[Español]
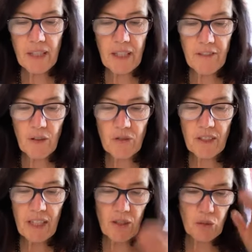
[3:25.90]
Pues aquí
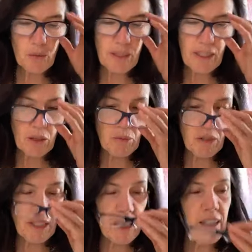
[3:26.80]
Faustina nos cuenta
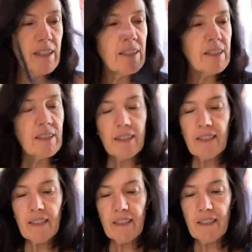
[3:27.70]
cómo ella,
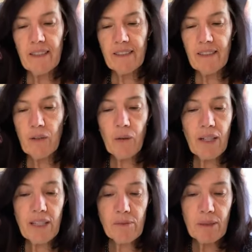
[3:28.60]
en esta
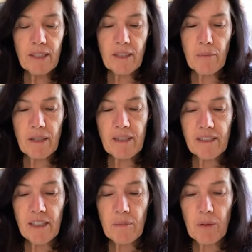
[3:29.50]
cuaresma, en este
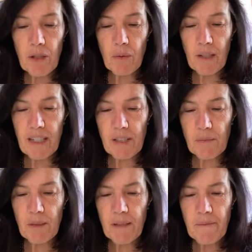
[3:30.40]
principio de
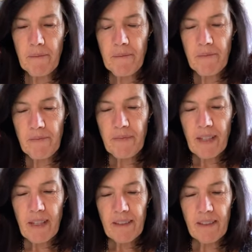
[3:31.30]
cuaresma,
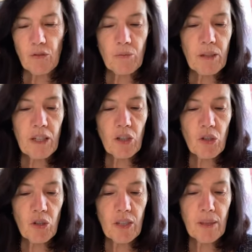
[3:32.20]
se
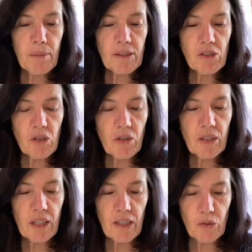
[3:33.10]
sumergió en la
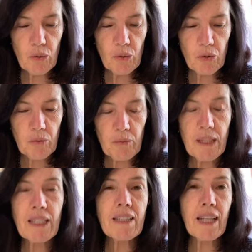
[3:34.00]
pasión de Jesús,
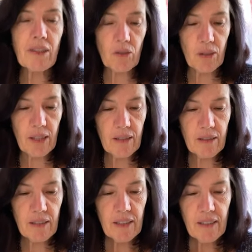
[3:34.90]
meditándola.
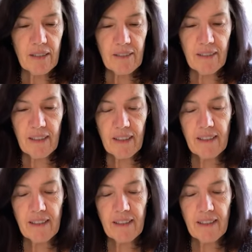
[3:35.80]
¿sí?